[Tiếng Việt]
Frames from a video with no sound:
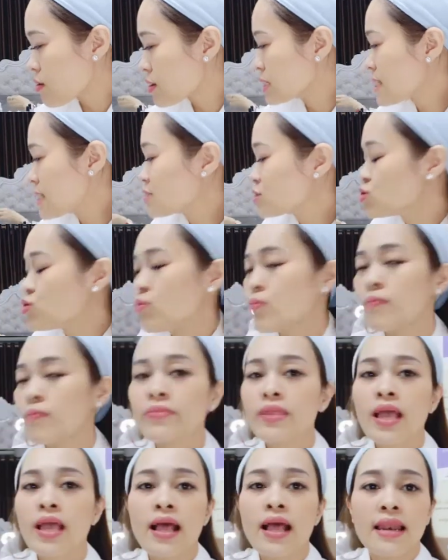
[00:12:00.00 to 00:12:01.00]
cái tác dụng
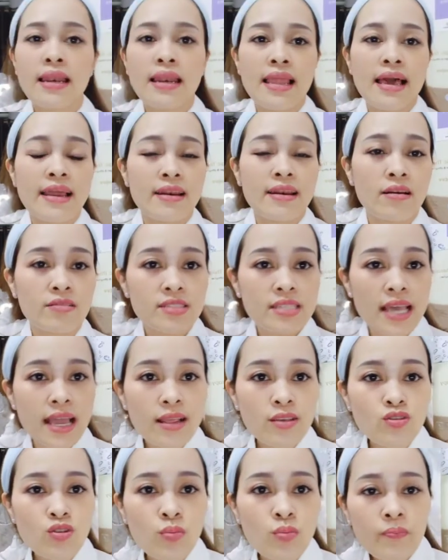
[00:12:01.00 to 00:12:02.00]
là nó sẽ
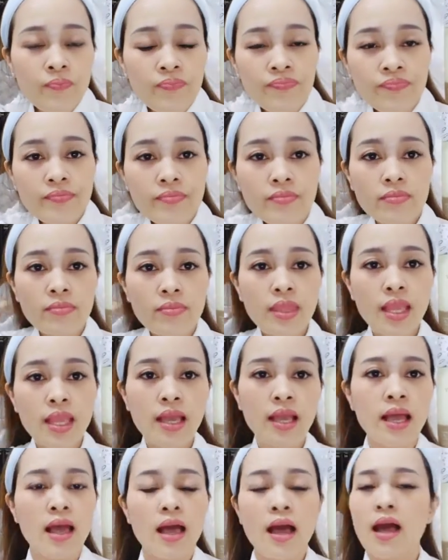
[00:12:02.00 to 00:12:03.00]
giúp
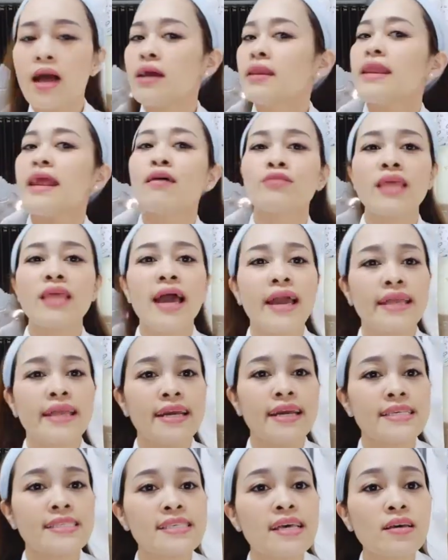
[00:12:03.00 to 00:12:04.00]
À, đào thải những
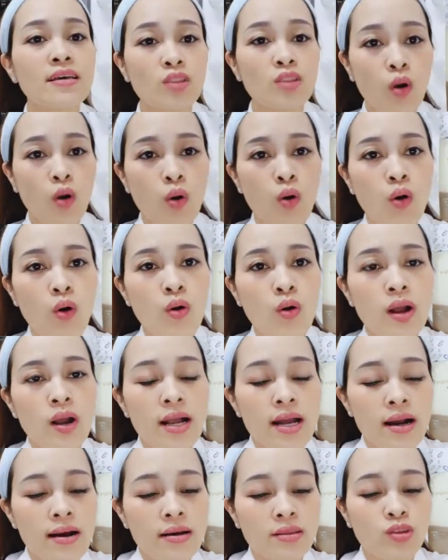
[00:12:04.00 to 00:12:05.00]
cái sắc tố
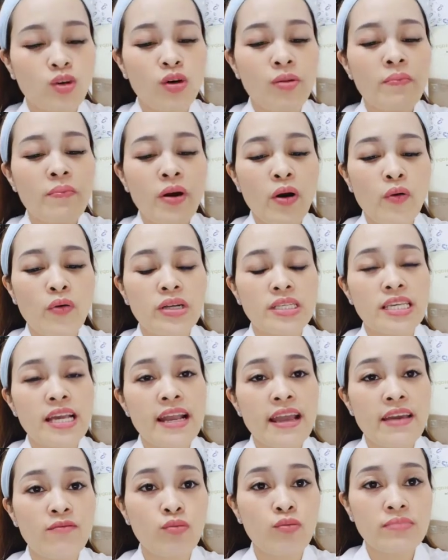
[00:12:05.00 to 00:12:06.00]
ờ, tối màu ở trên
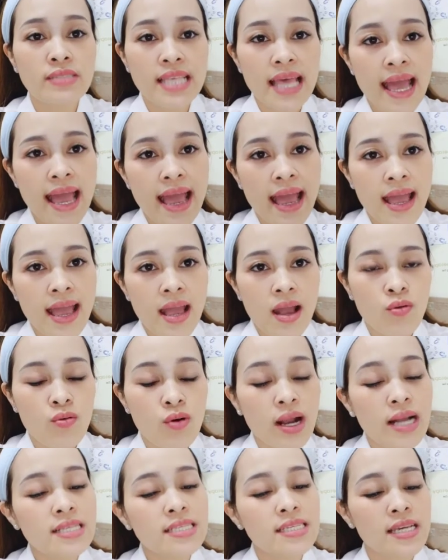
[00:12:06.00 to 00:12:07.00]
cái vùng da của
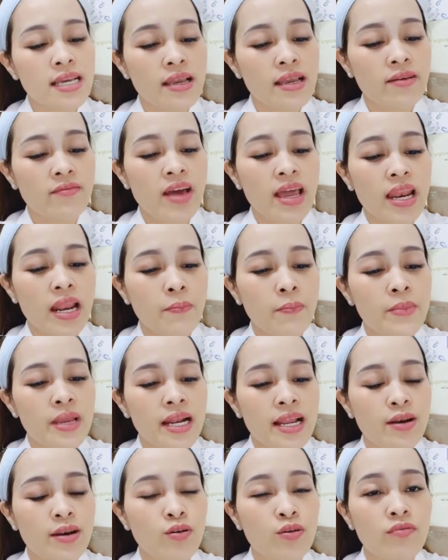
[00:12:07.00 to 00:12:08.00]
các chị và đặc biệt
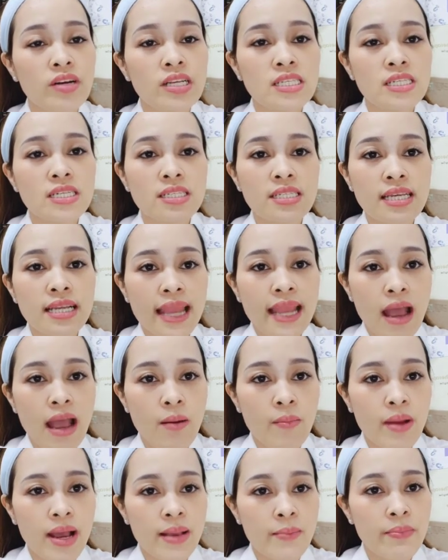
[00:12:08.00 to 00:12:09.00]
là đối với những chị nào
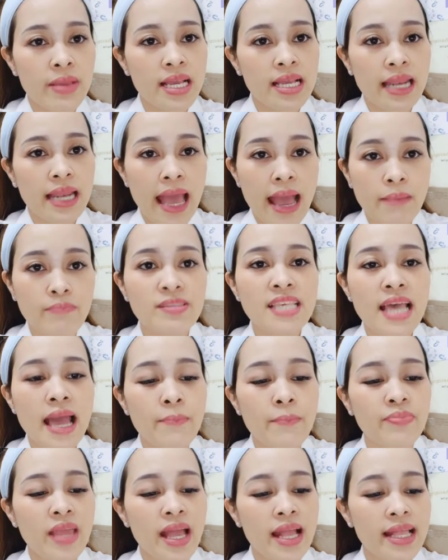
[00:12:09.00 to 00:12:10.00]
mà bị nám
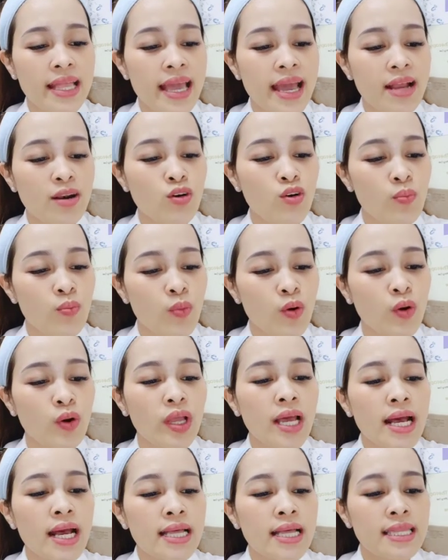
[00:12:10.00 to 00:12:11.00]
sạm tàn nhang đồi mồi
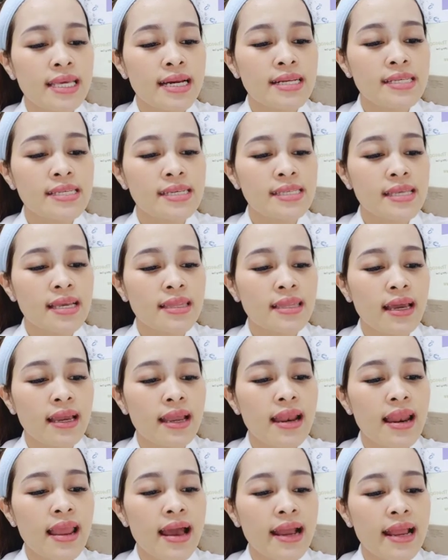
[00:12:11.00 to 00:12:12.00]
thì các chị sẽ thấy
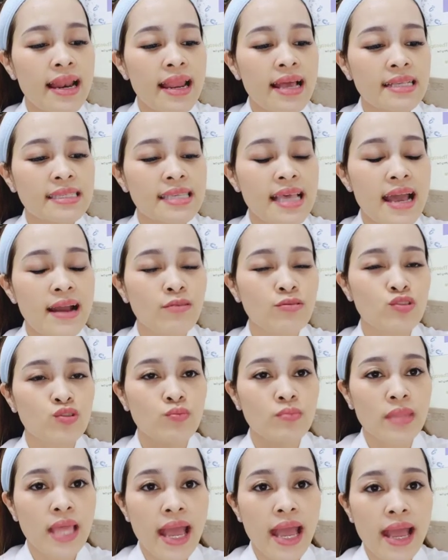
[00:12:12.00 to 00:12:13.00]
là cái làn da của chúng
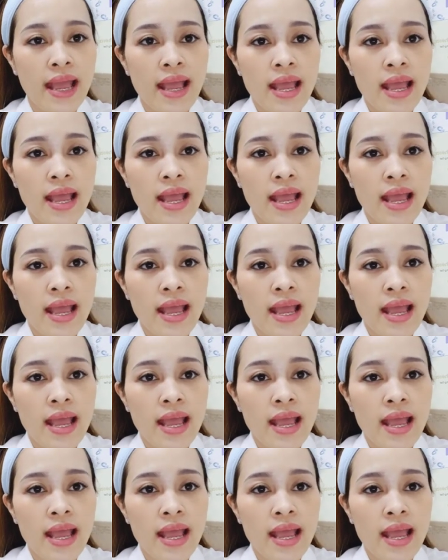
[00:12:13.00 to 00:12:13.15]
ta